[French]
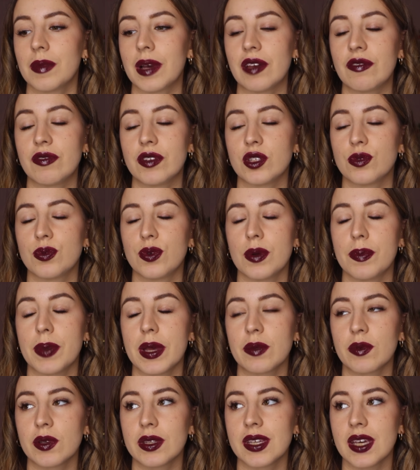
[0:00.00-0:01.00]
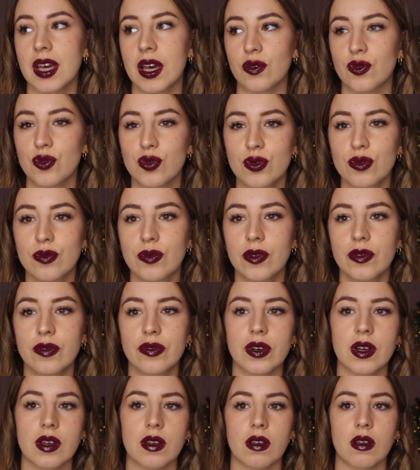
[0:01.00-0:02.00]
Bref, et je pouvais pas demander à tout le monde,
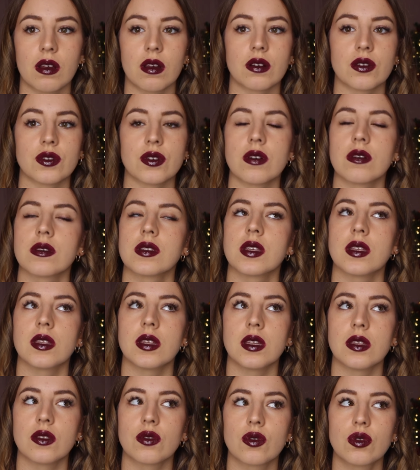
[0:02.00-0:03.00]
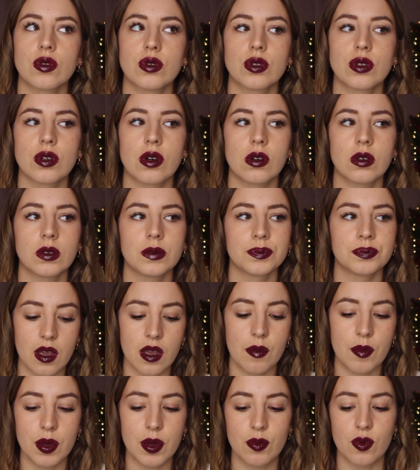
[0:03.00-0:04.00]
enfin, genre, c'était trop chiant.
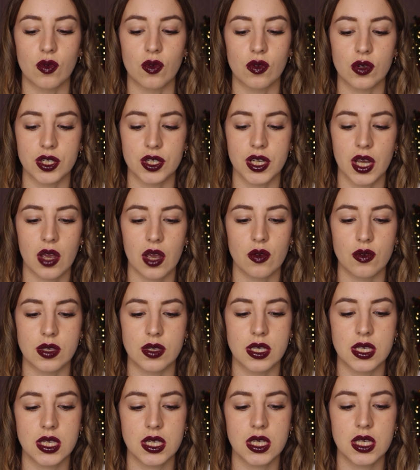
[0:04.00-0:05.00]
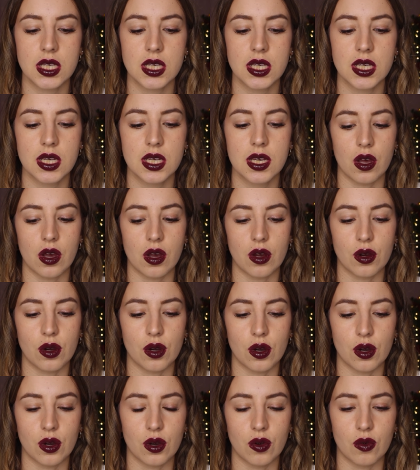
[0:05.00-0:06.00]
Mais bon, j'ai réussi.
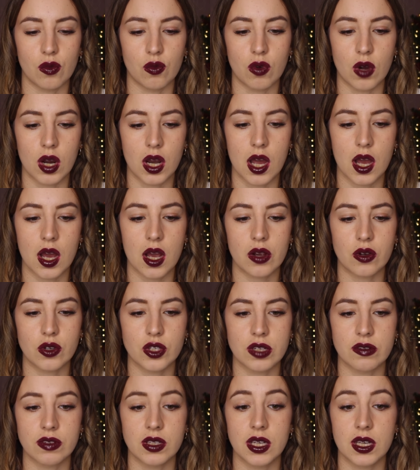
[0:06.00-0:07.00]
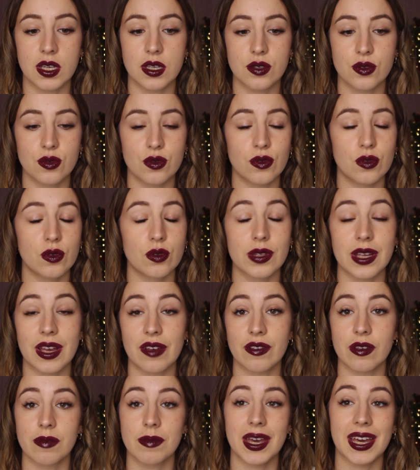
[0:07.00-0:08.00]
Euh, voilà, quand j'avais des questions, l'autre
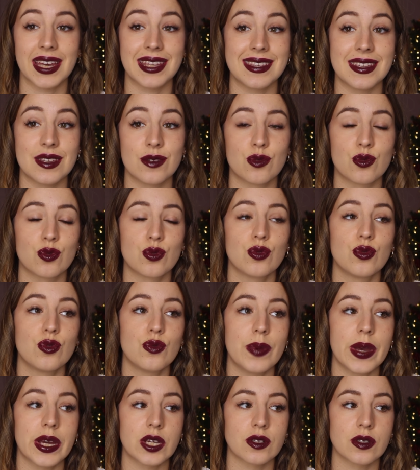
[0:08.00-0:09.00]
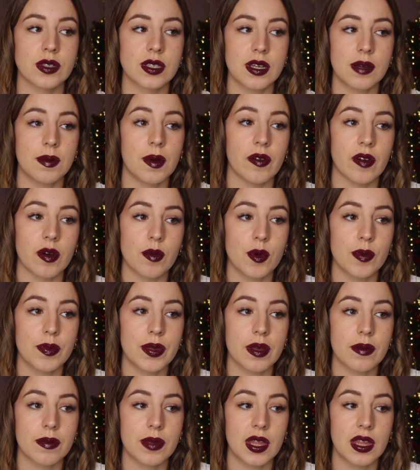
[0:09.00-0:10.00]
infirmière était super gentille, elle m'a vraiment
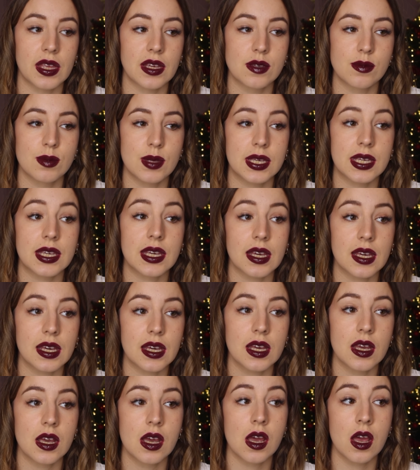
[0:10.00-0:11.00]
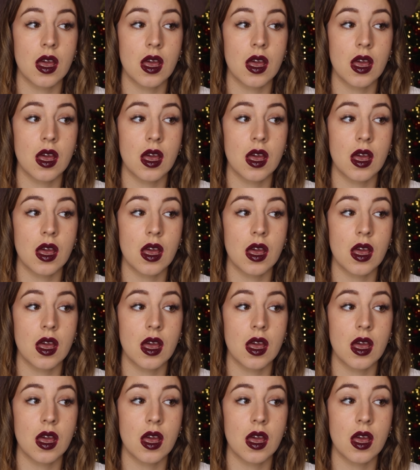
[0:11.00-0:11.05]
bien bien expliqué.